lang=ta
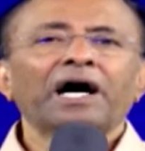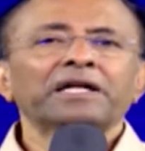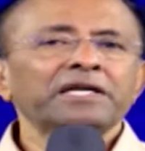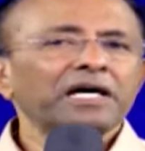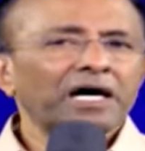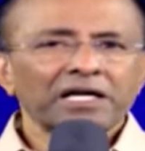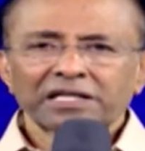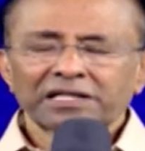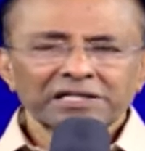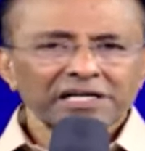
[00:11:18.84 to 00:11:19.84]

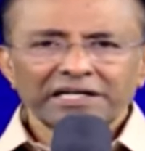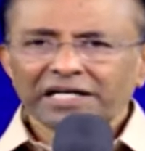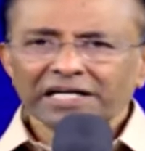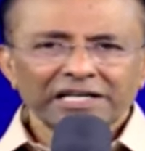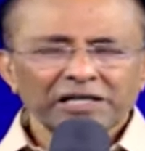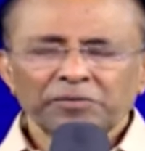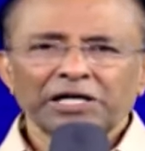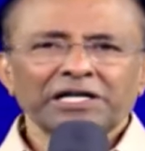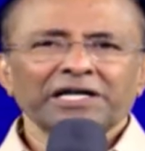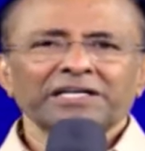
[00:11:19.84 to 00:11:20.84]
அதிகாரத்துக்கு கீழே இருக்க
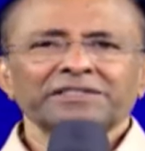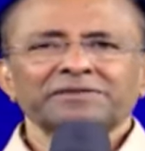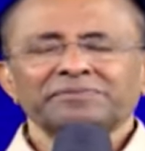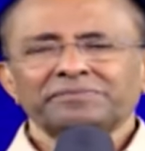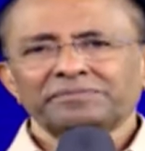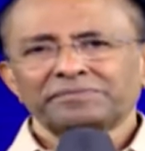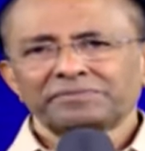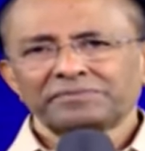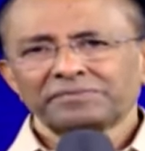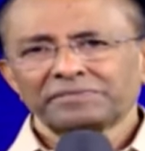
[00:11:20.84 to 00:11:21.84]
மாட்டாங்க
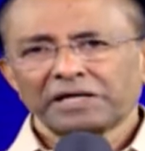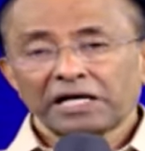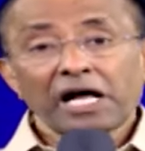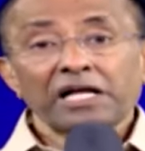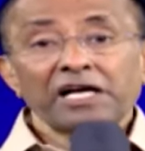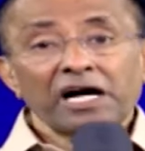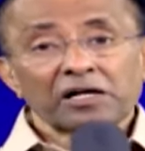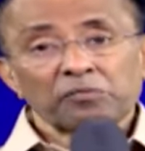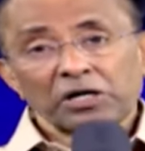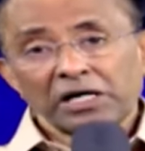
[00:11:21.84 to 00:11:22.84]
ஆனால்
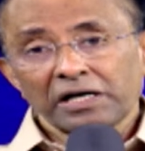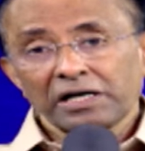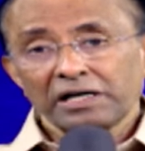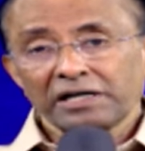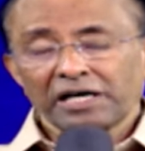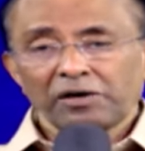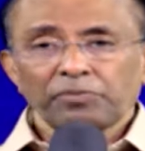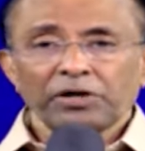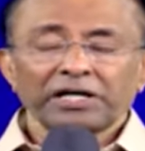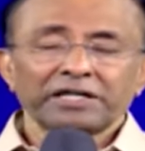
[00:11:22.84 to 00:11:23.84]
அதிகாரம் பண்ண
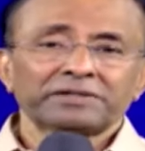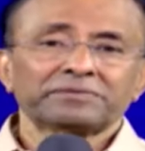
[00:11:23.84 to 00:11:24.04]
நினைப்பாங்க